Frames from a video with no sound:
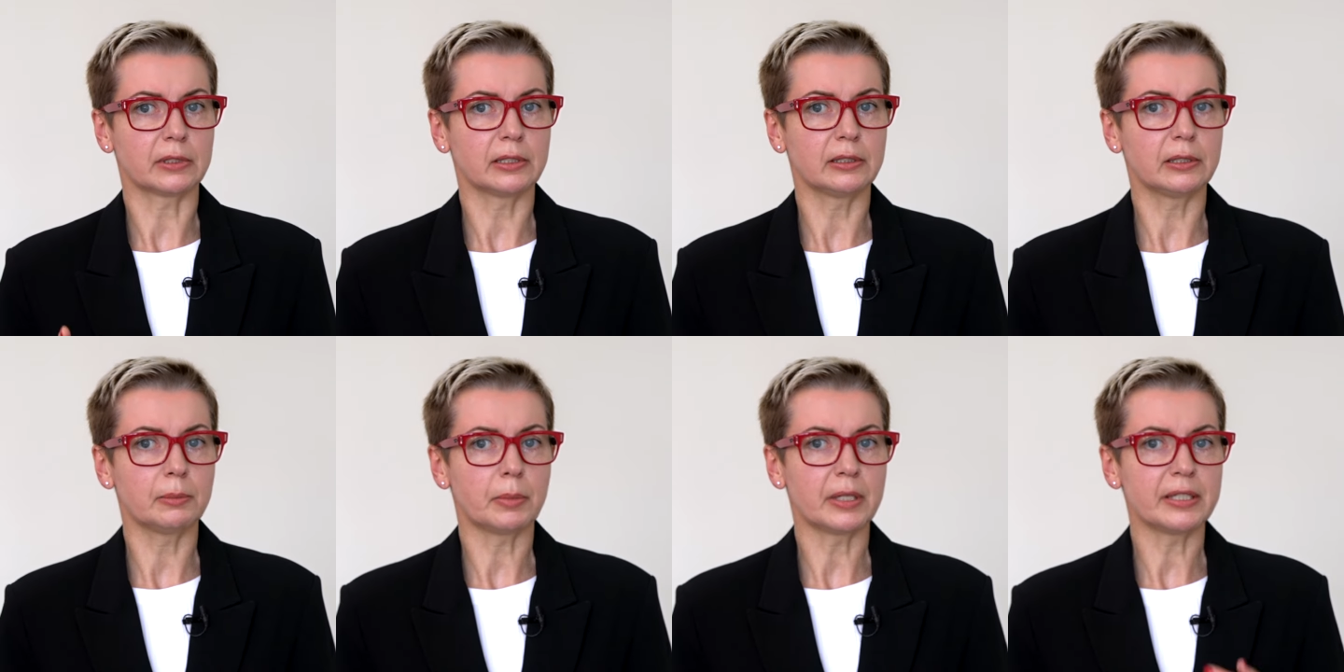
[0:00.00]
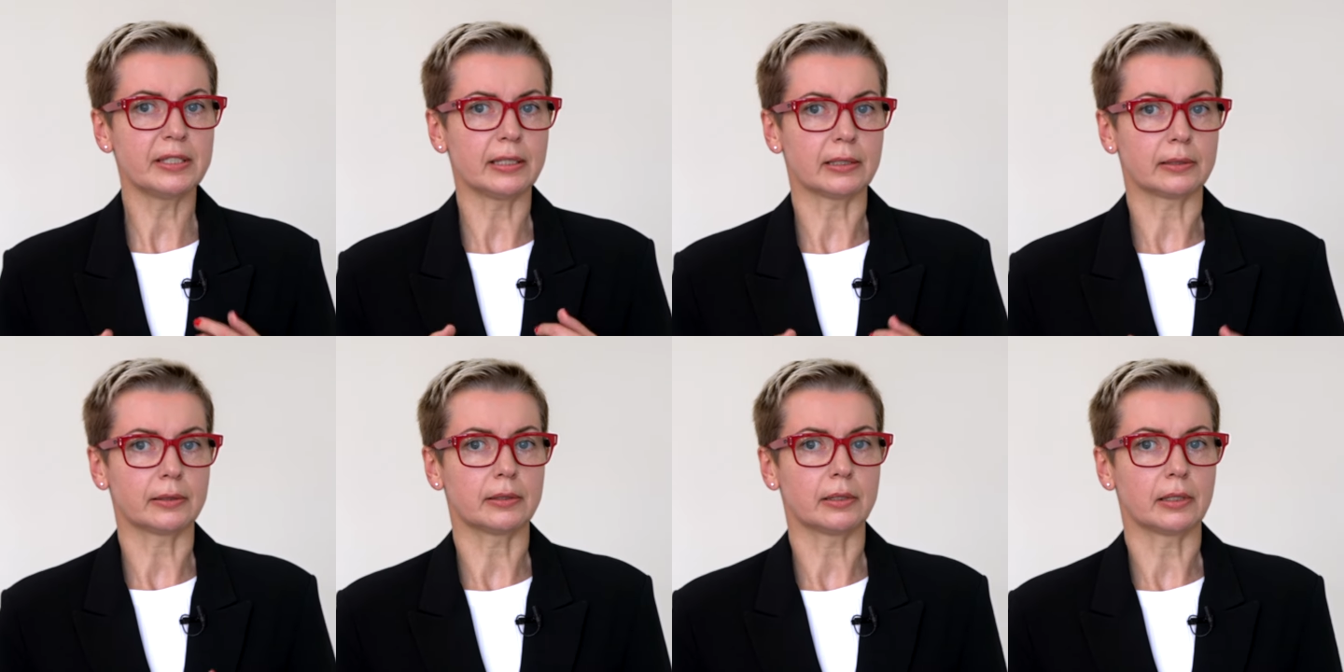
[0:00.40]
над
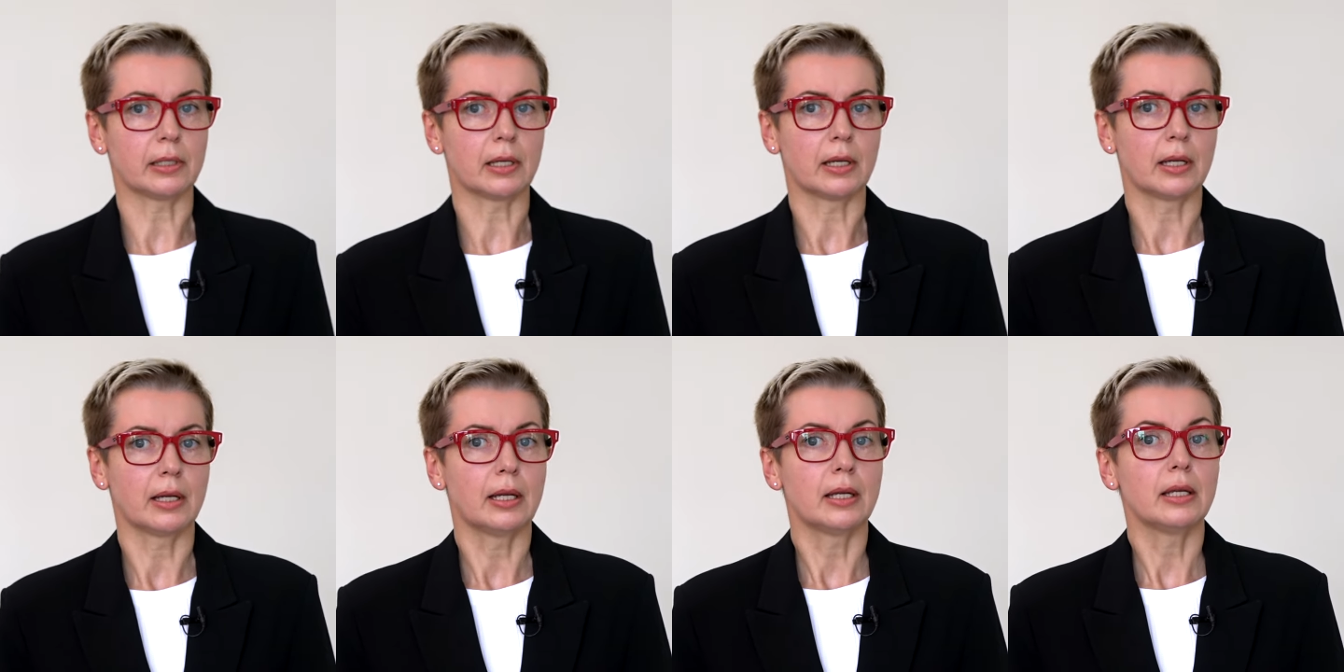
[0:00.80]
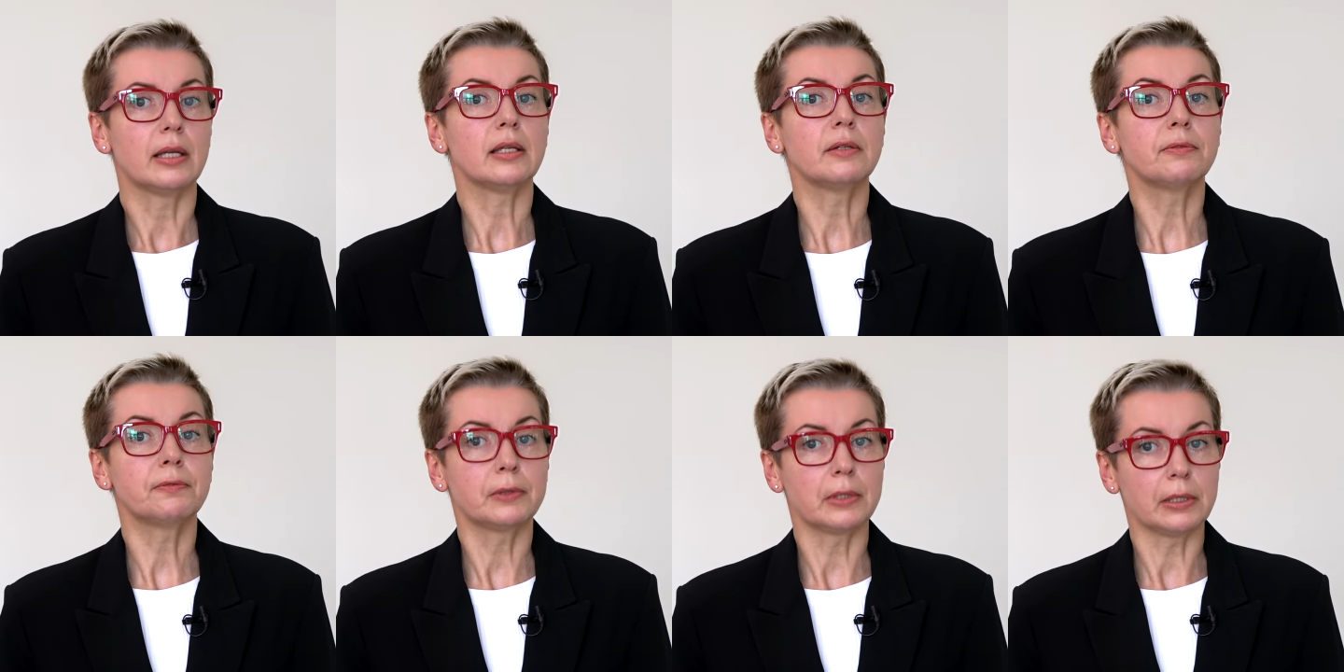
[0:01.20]
оппозицией.
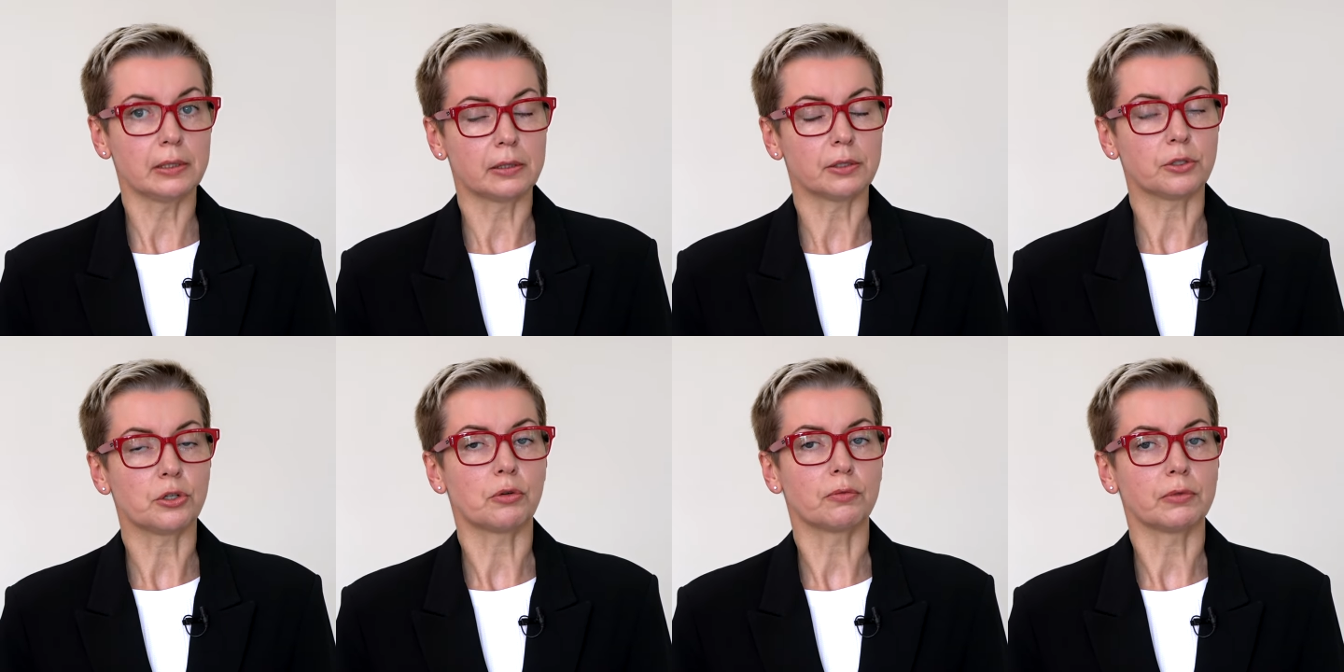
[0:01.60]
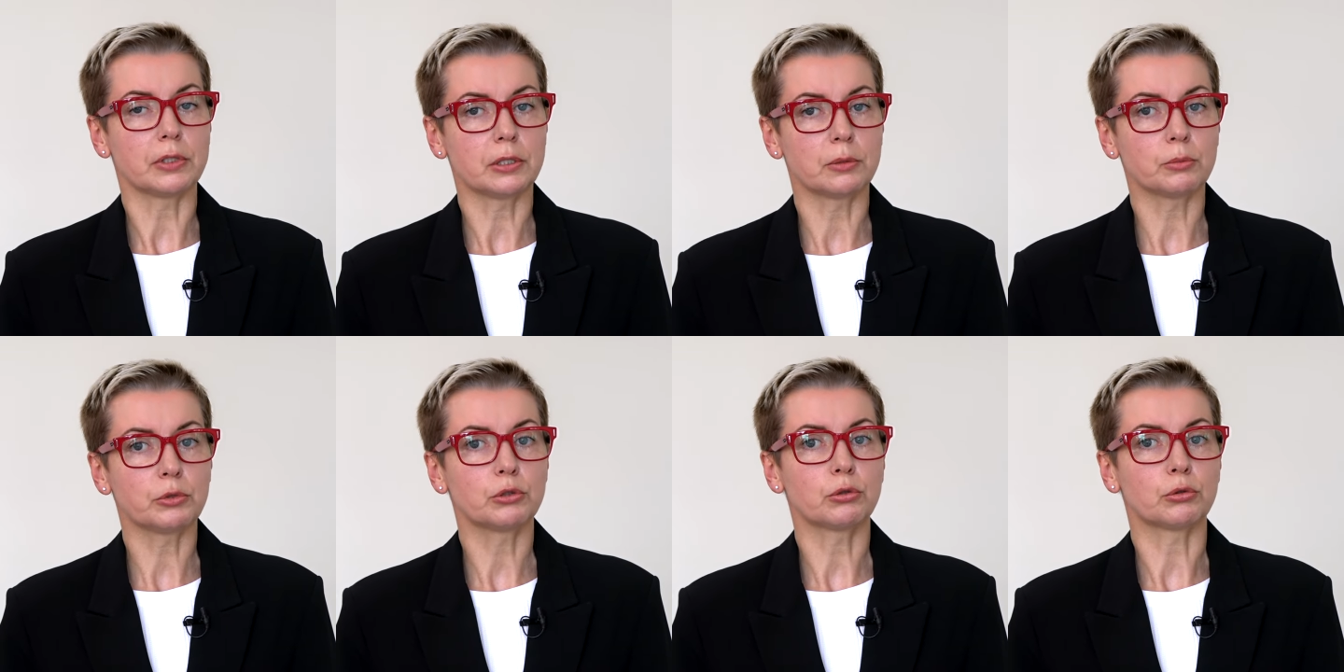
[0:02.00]
И в
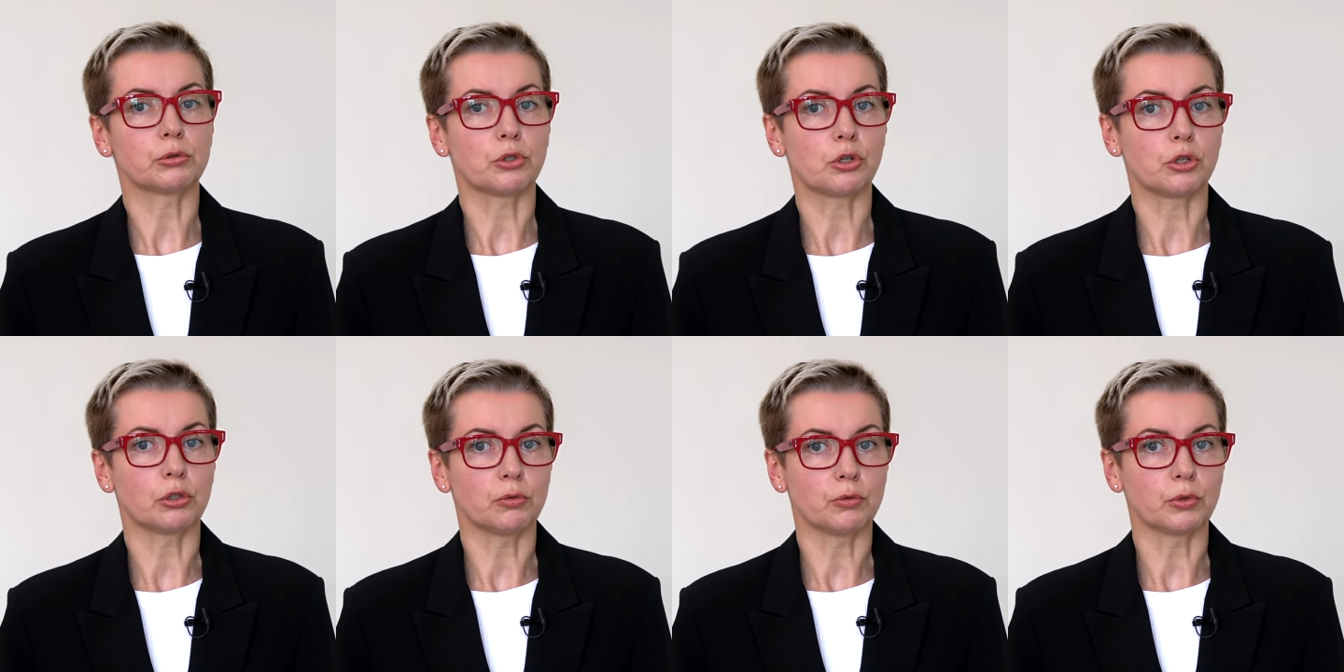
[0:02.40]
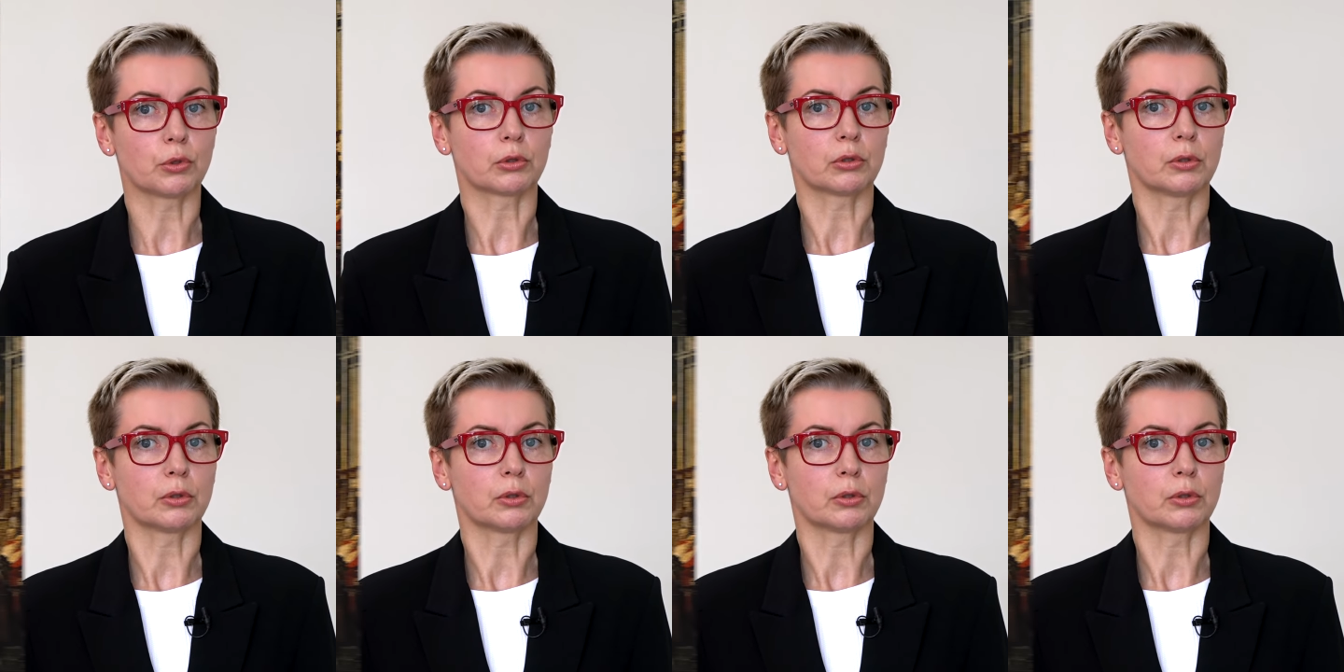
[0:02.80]
1804